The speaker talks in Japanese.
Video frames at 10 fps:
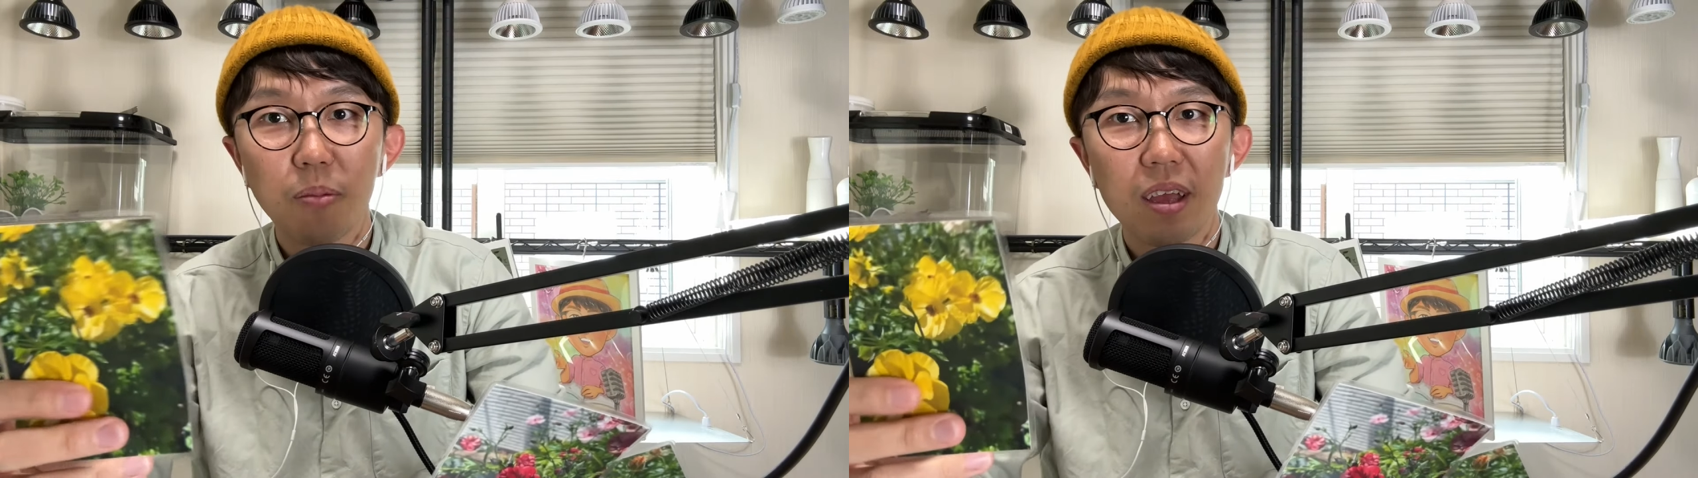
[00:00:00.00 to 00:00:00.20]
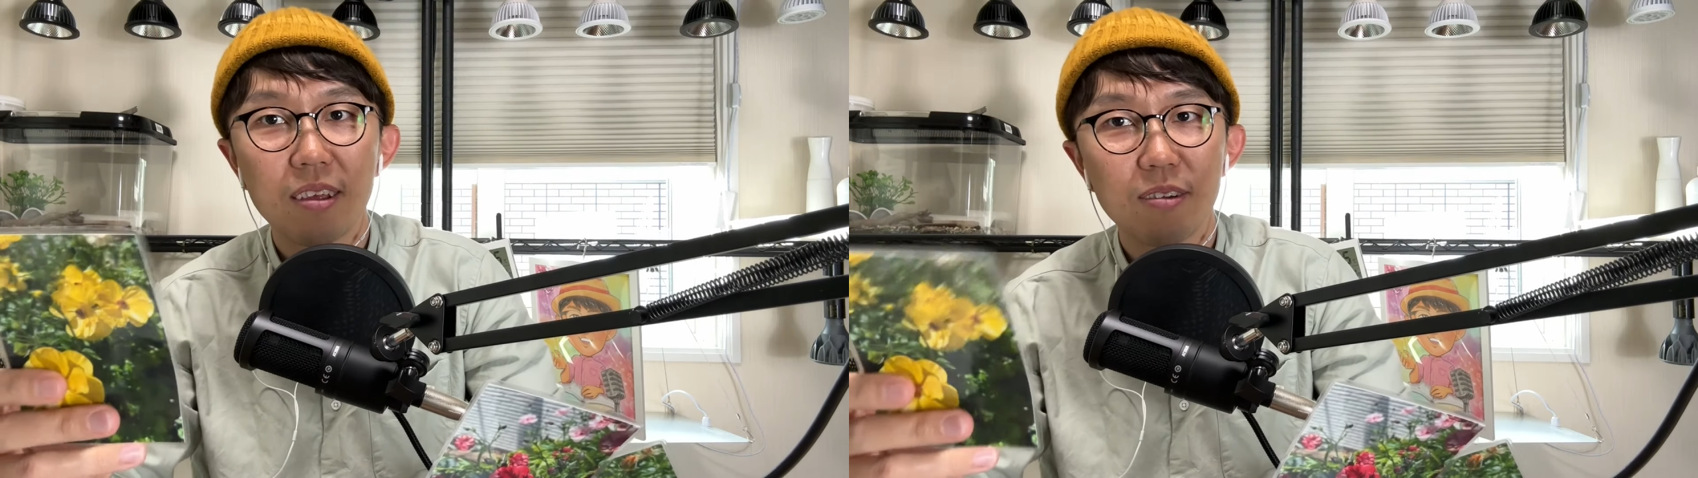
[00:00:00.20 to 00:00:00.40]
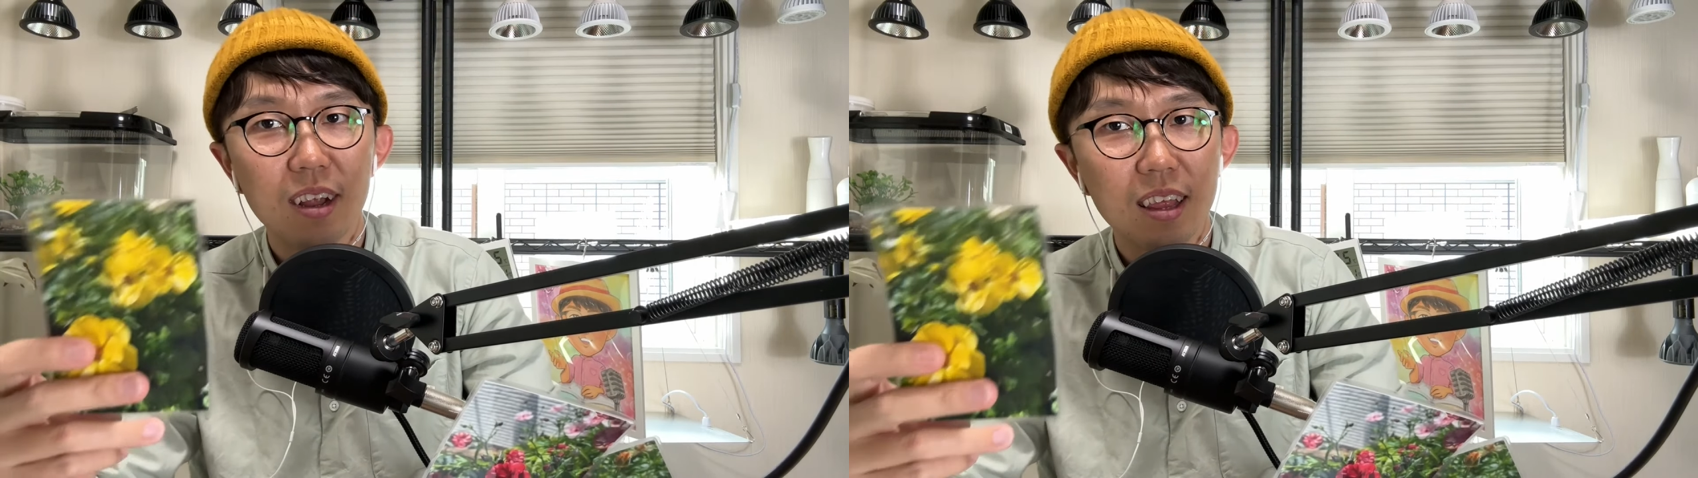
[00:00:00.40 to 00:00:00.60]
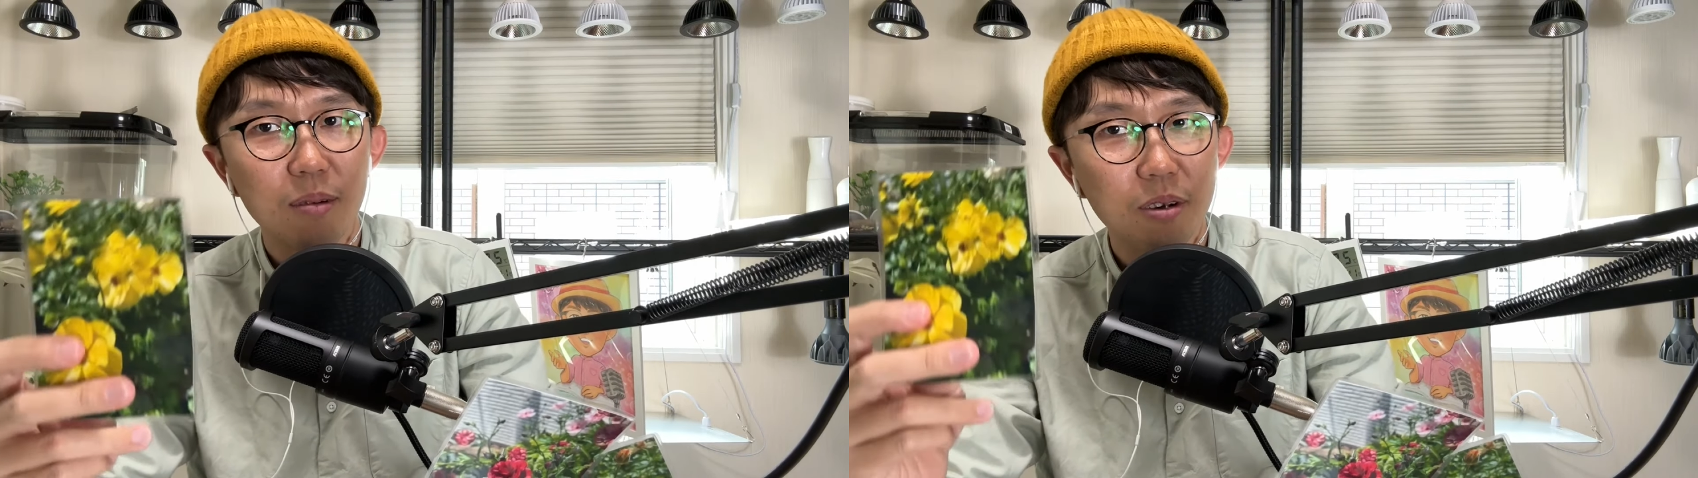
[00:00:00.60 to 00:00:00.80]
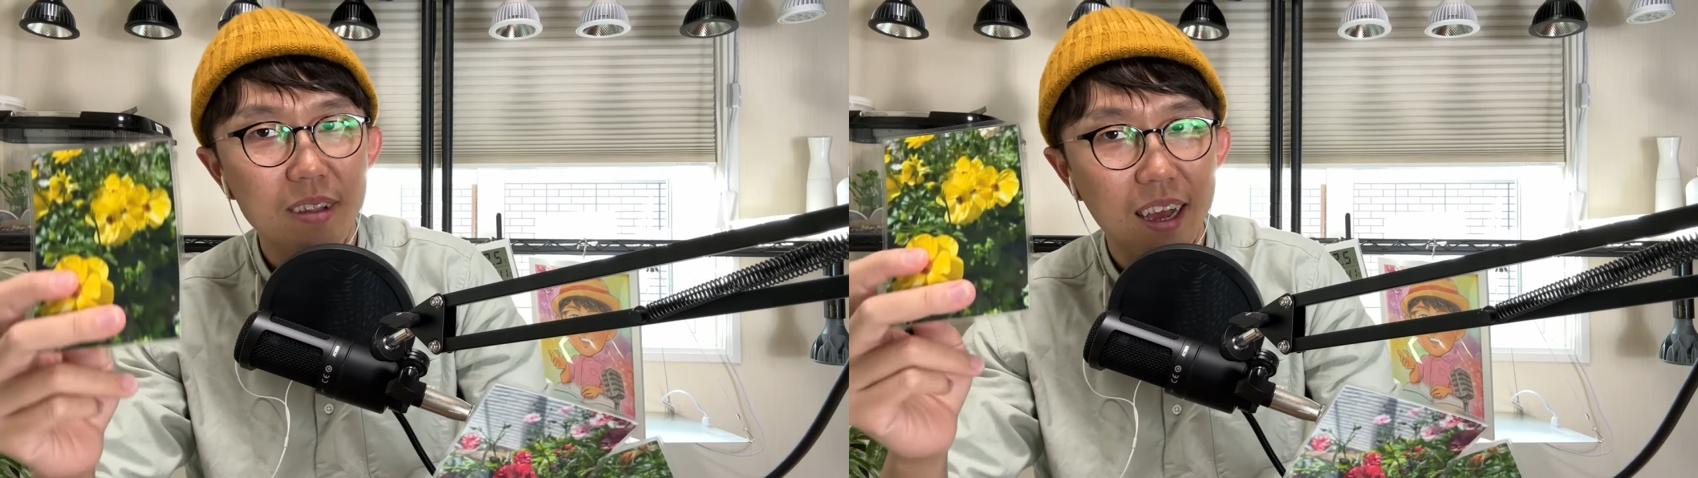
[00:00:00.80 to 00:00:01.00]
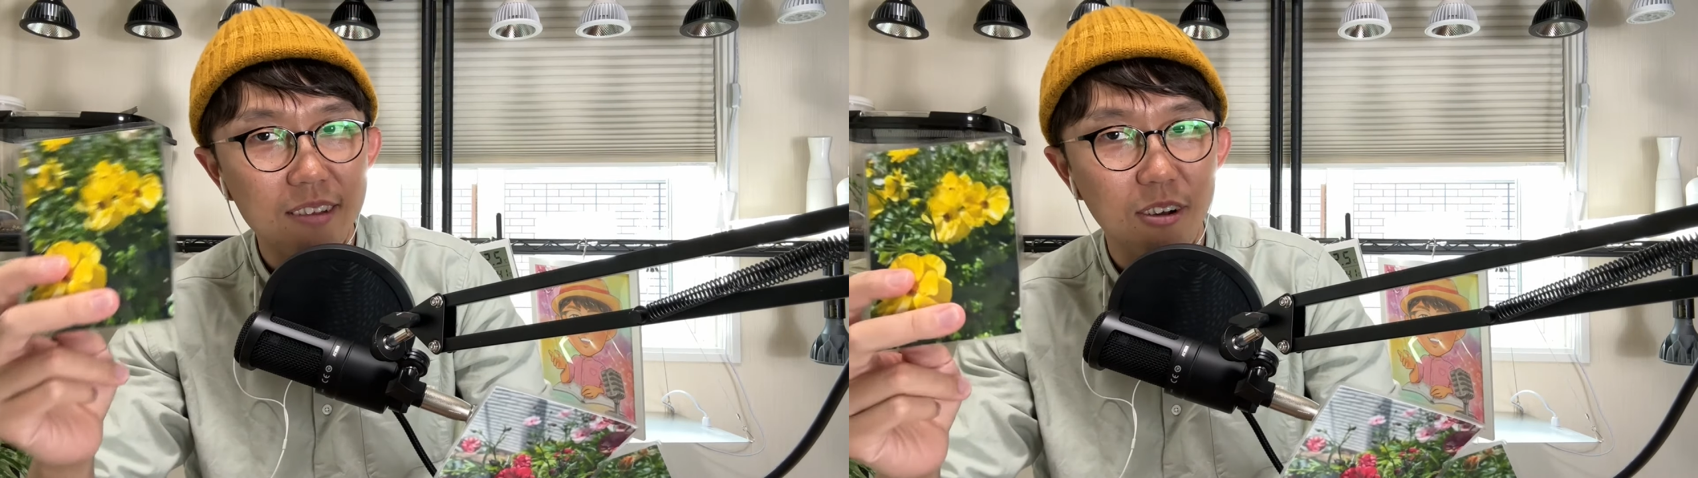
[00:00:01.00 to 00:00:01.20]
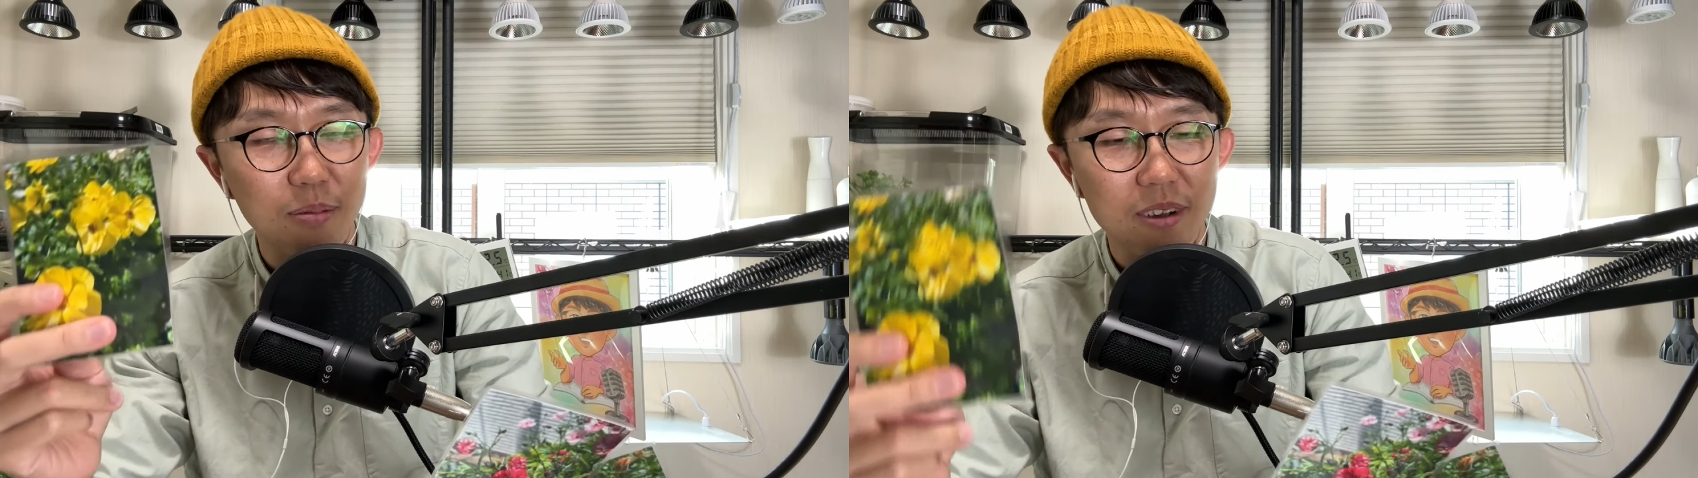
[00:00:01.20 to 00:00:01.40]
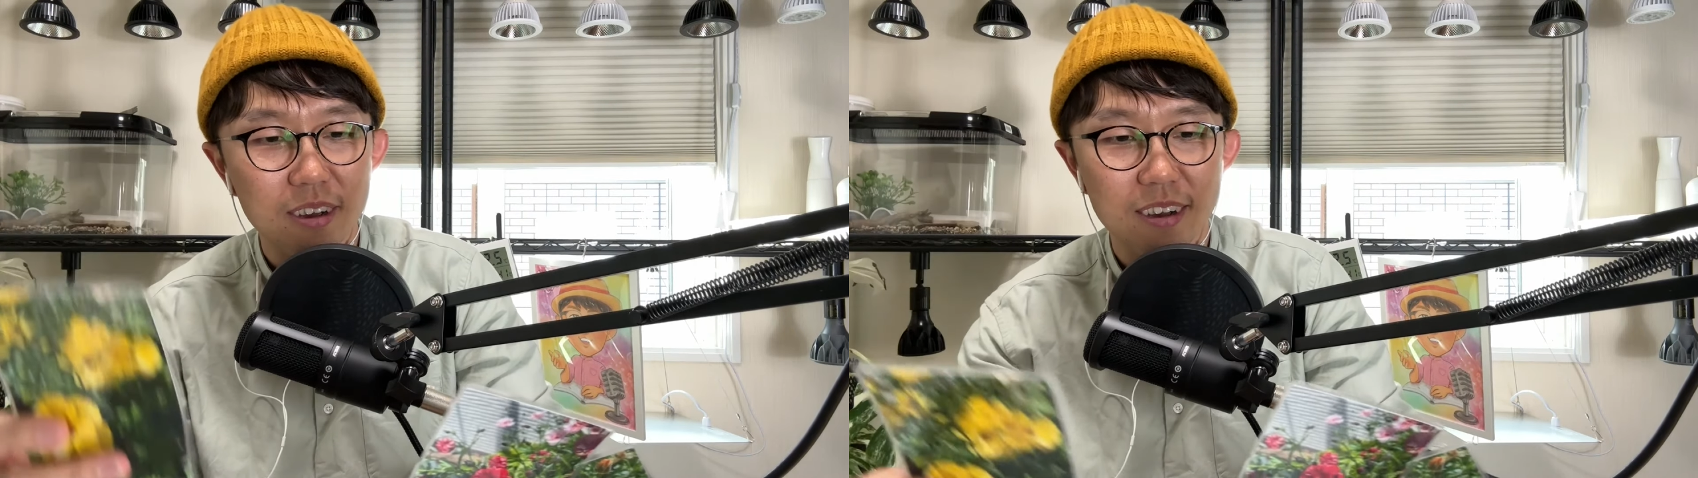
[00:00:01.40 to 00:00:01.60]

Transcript: 雨に濡れても大丈夫。